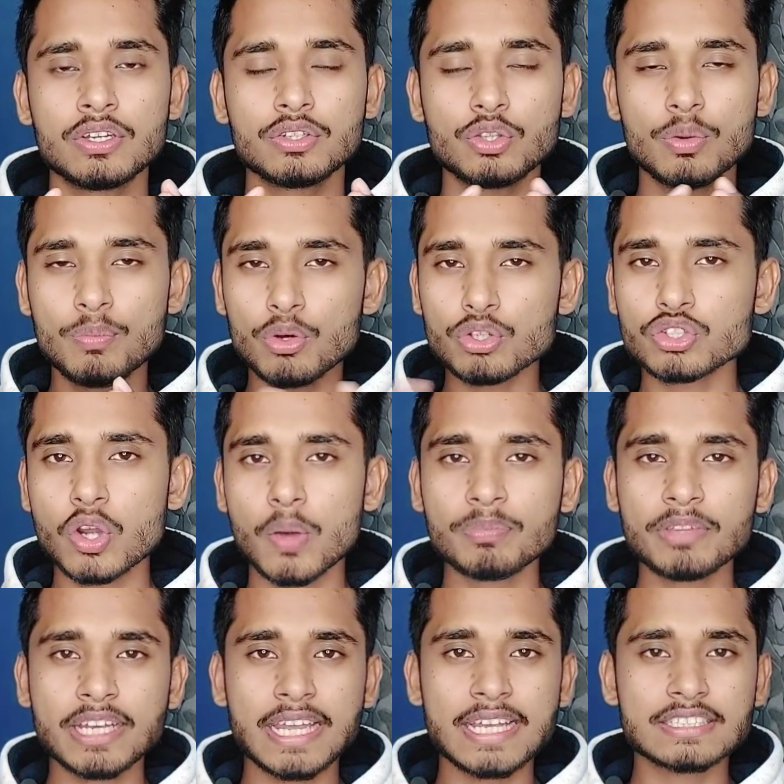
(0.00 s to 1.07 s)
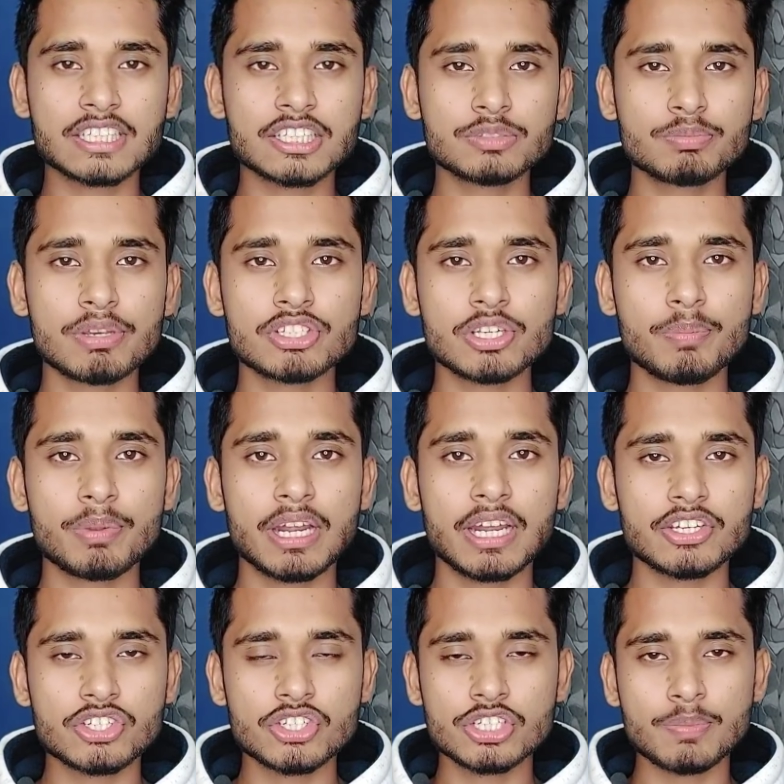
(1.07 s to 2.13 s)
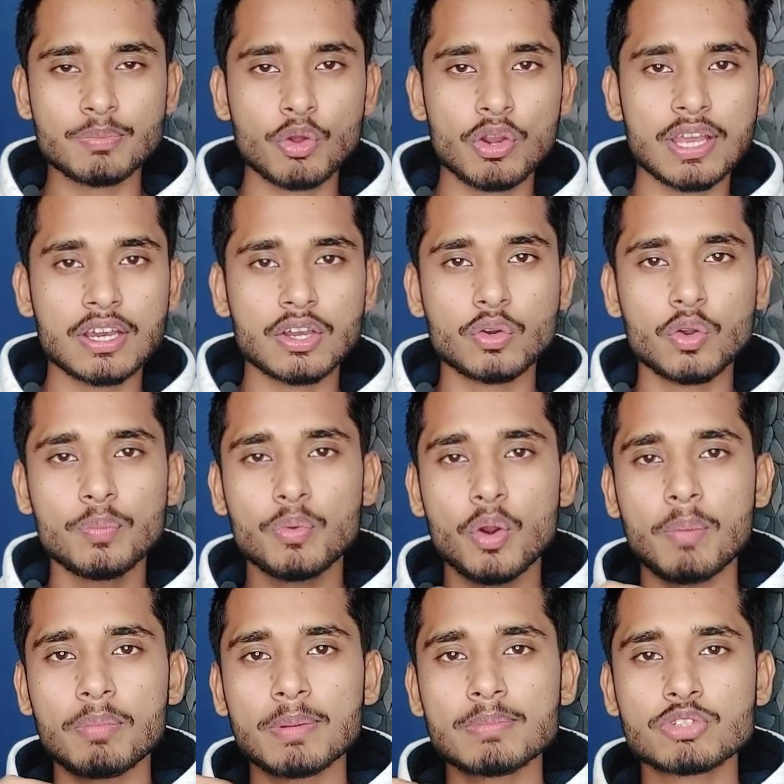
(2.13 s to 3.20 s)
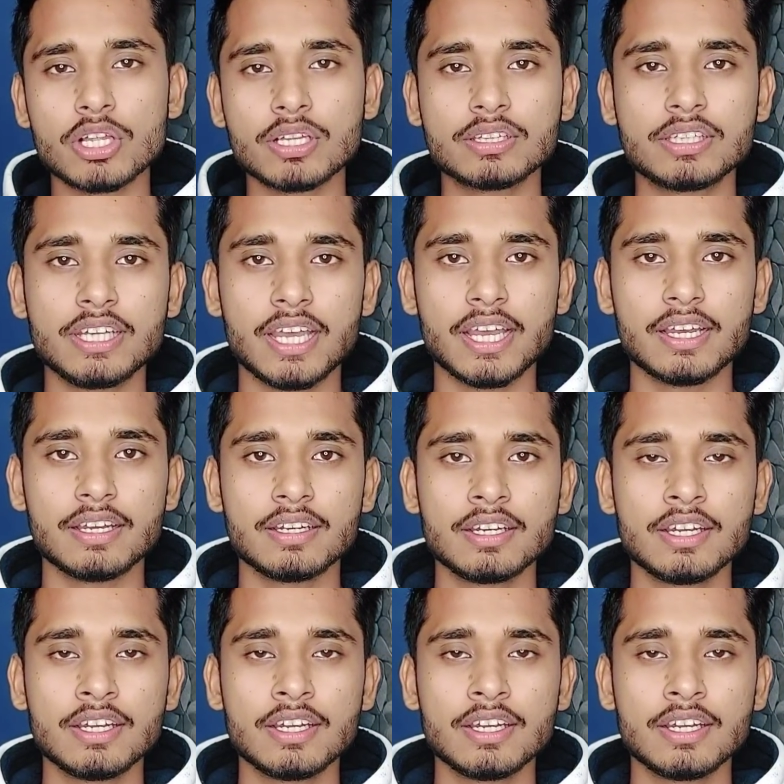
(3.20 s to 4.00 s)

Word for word: तो मोस्ट ऑफ द केसेस में जब रिलेशनशिप को लेकर कोई प्रॉब्लम चलती है